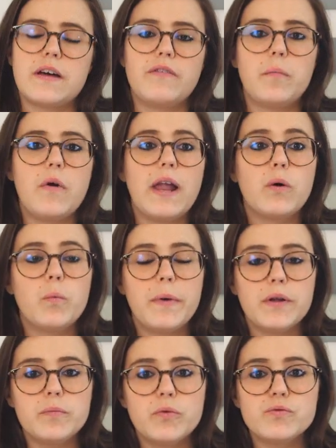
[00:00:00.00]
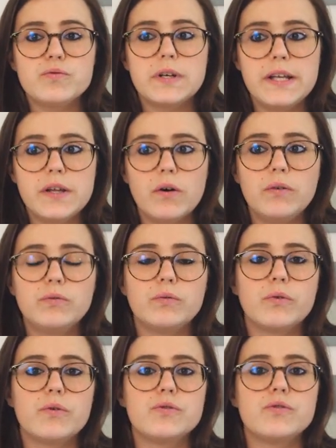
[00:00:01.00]
sera vraiment l'accompagnement du client,
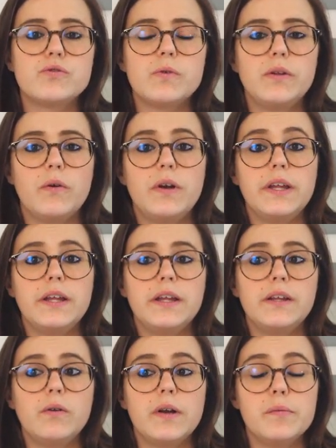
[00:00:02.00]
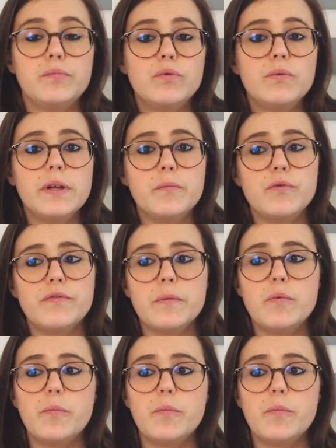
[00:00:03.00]
que ce soit dans les, bons ou les mauvais